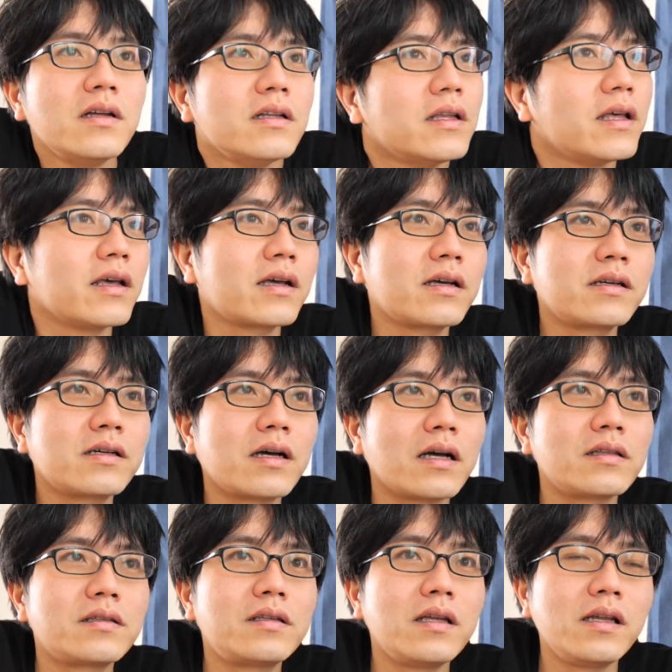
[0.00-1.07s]
で
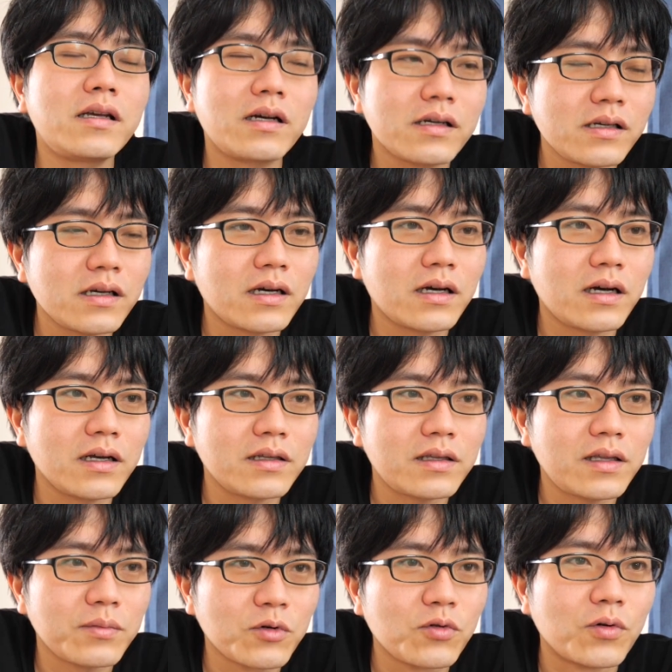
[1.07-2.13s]
勝手に鍵が開い
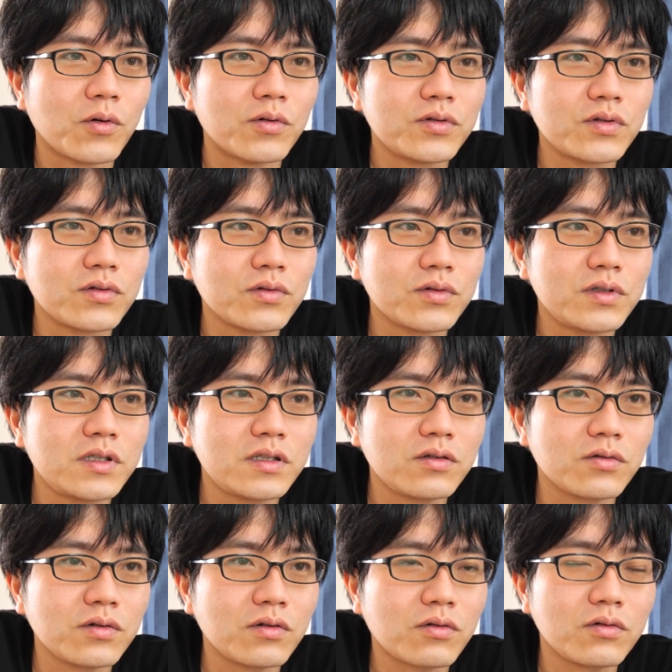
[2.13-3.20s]
てもその自
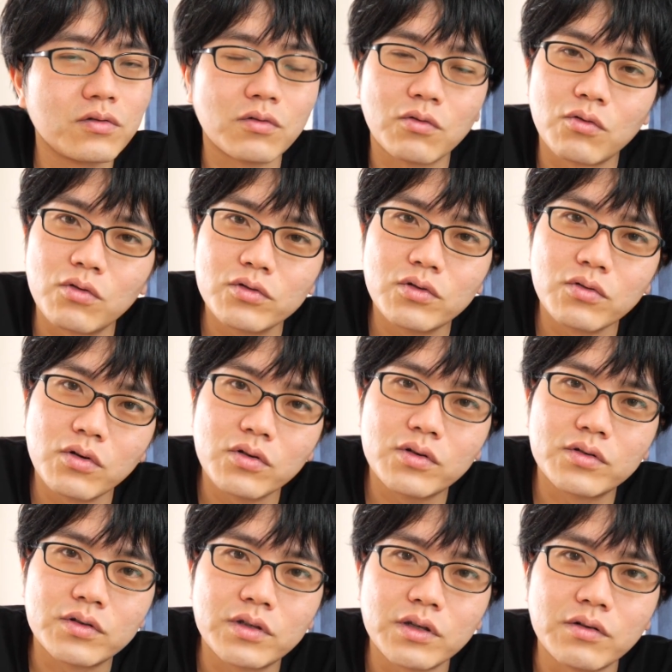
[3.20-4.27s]
動の今度
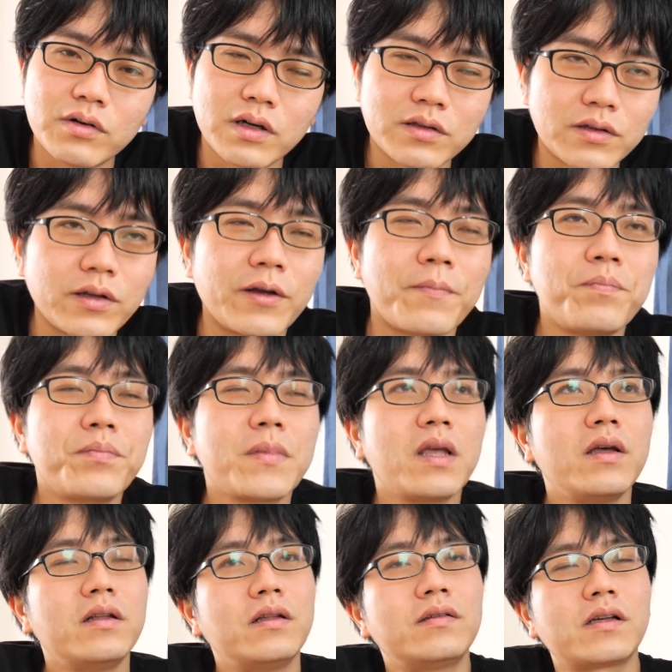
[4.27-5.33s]
オートロックっていうのがあって
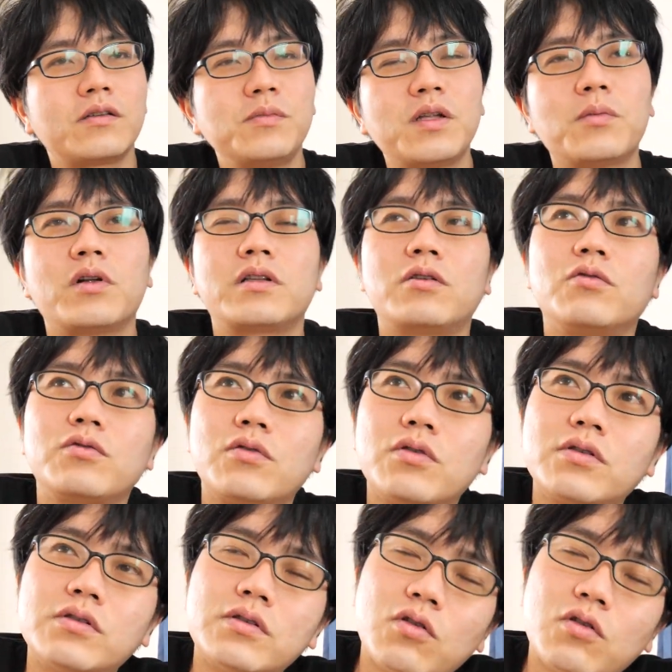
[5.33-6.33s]
さっき見てもらったオートロック